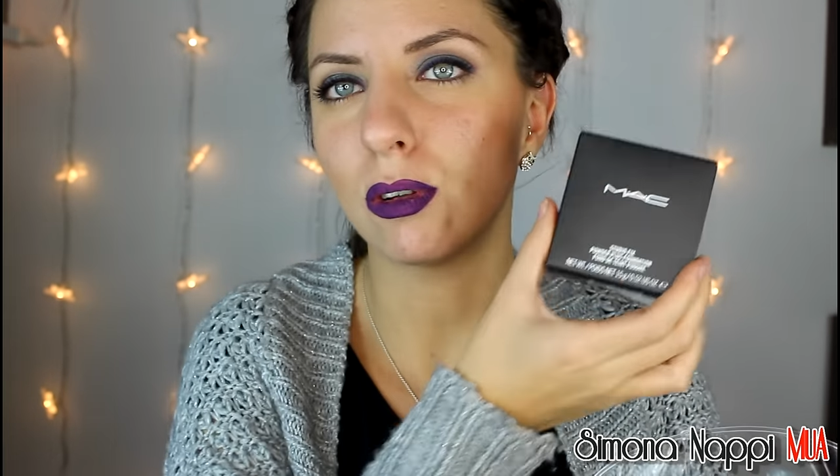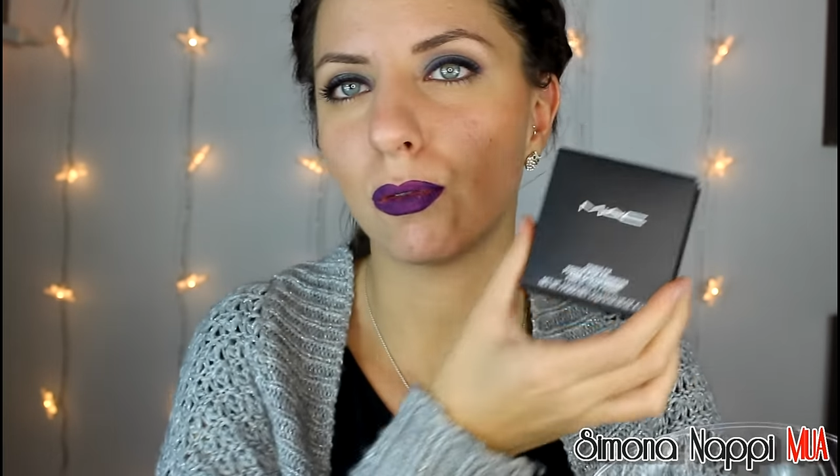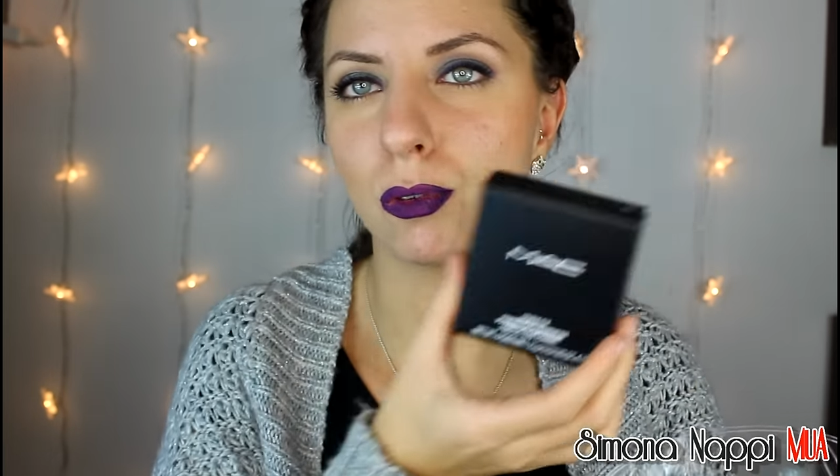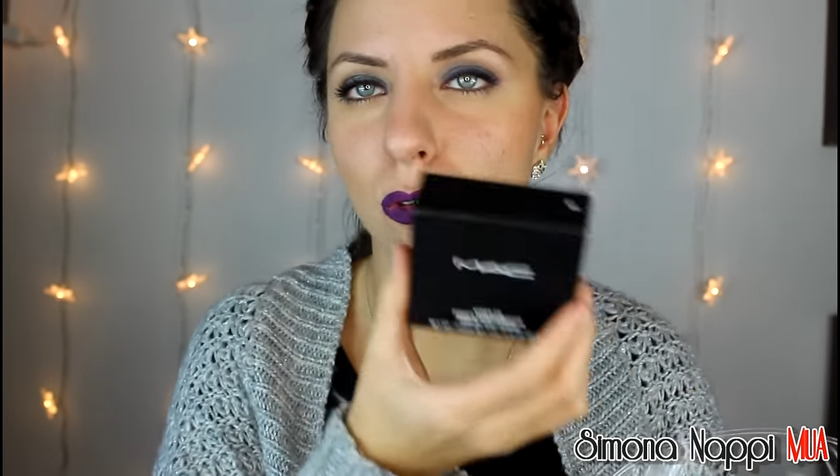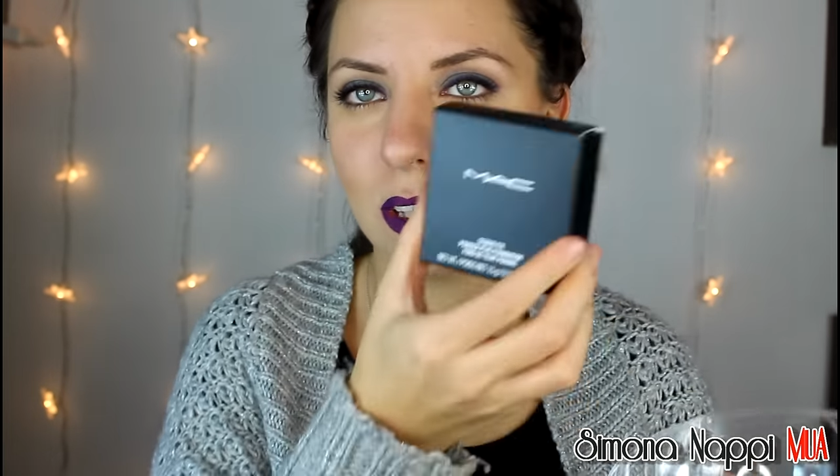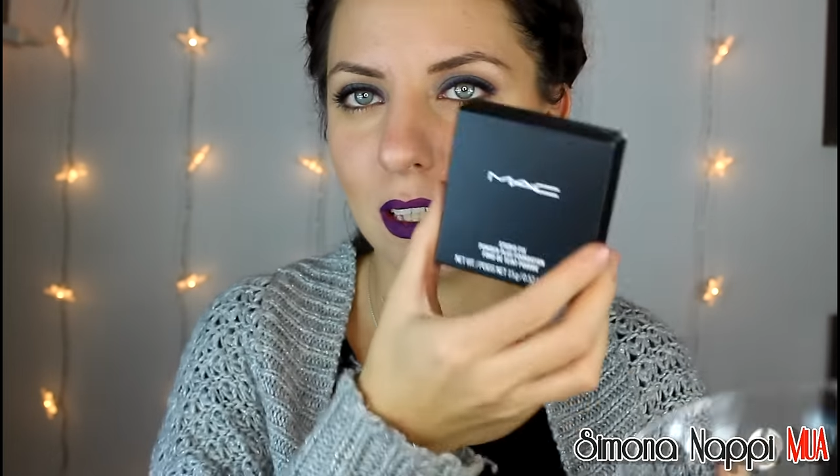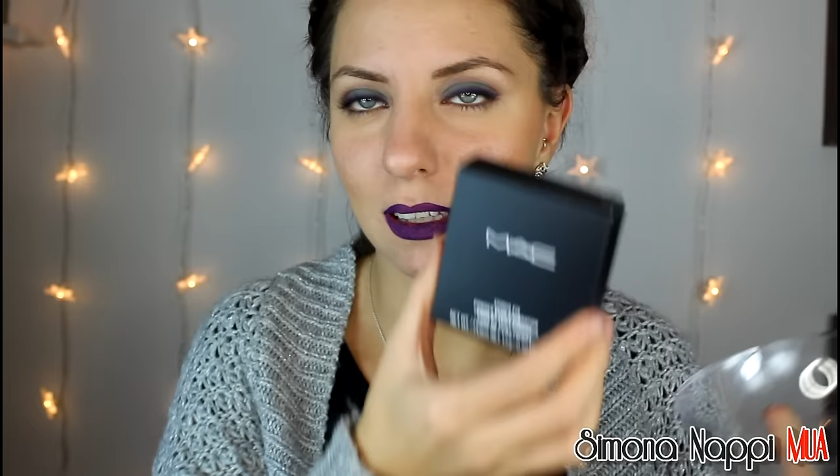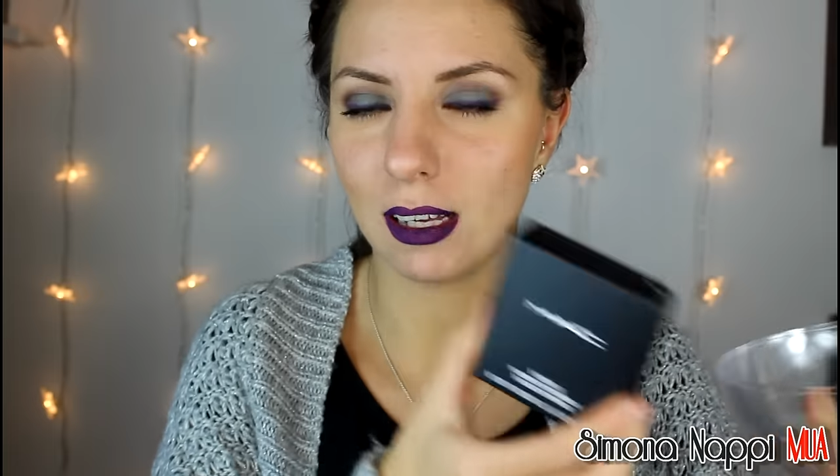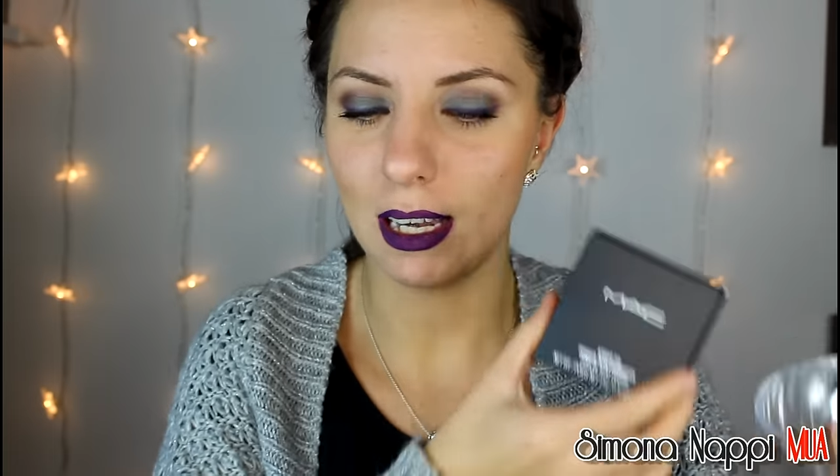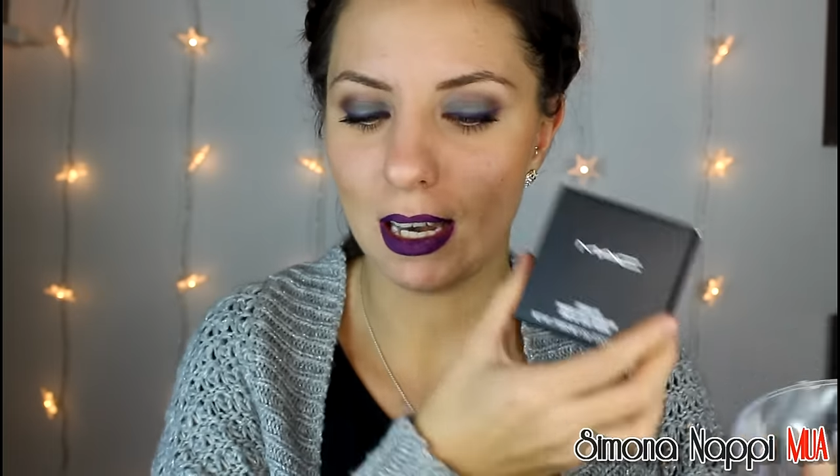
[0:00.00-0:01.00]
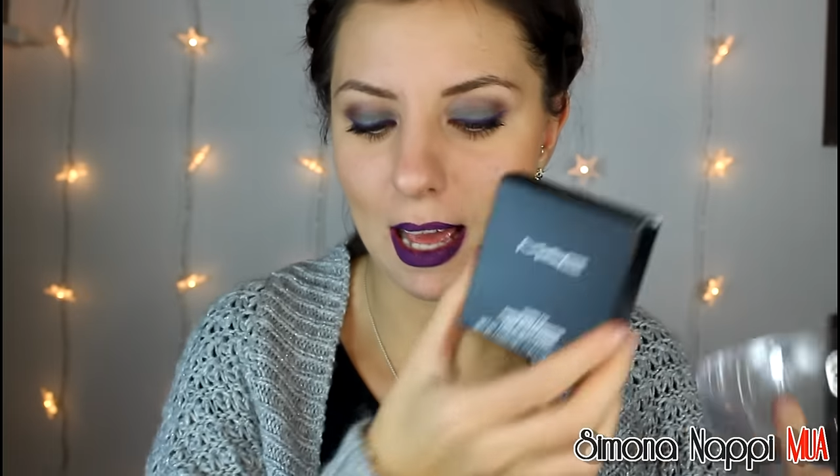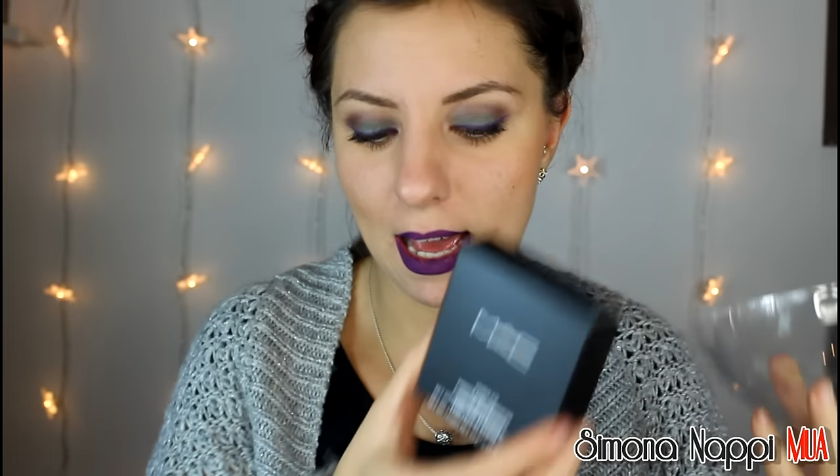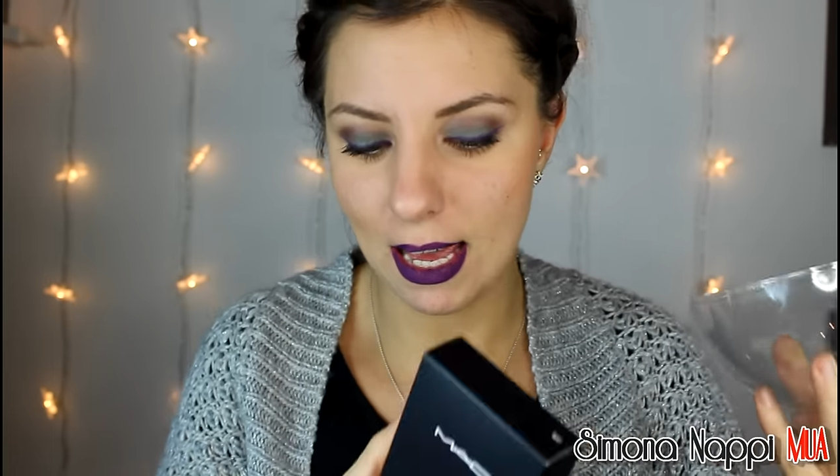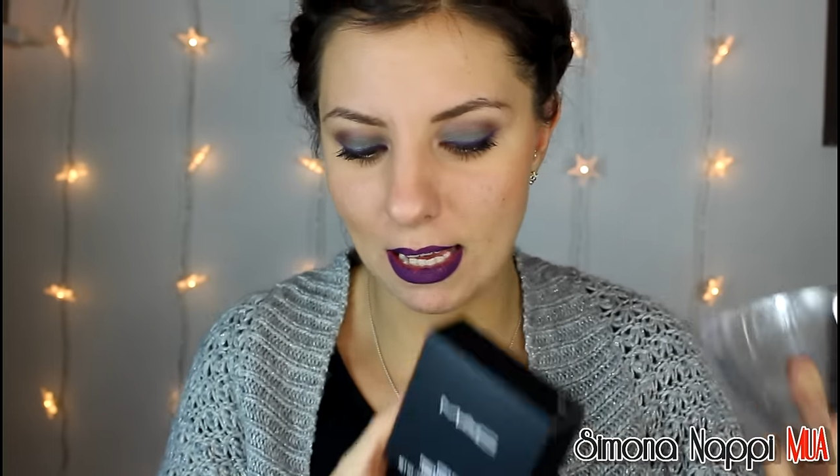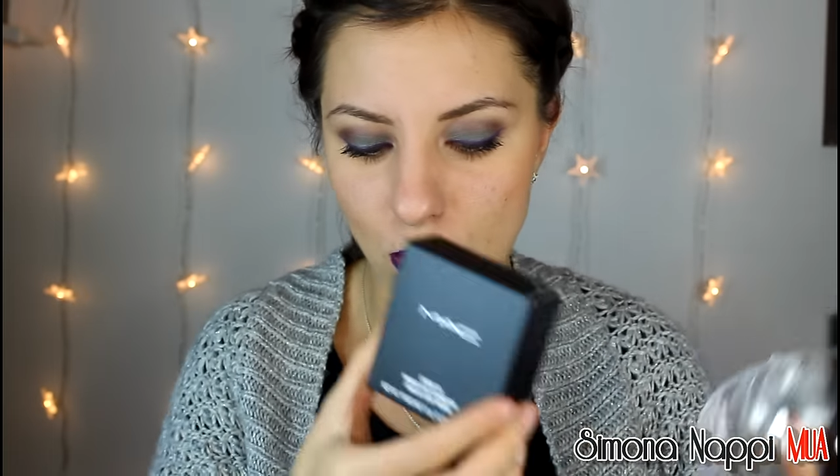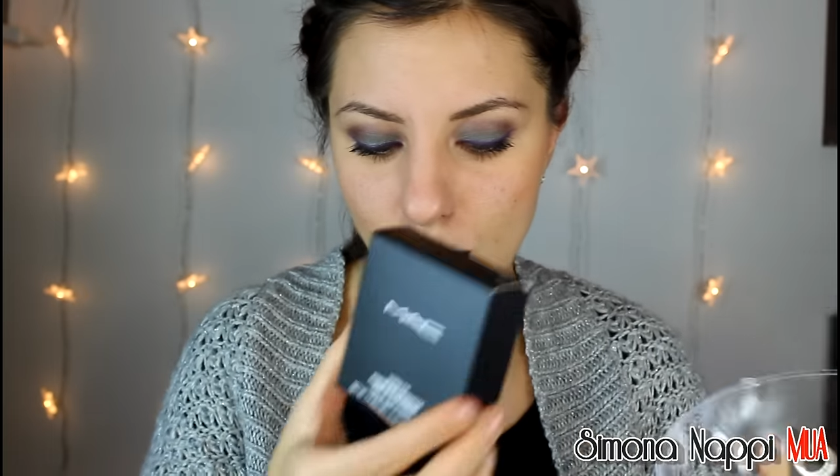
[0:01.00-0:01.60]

cioè fondotinta che lei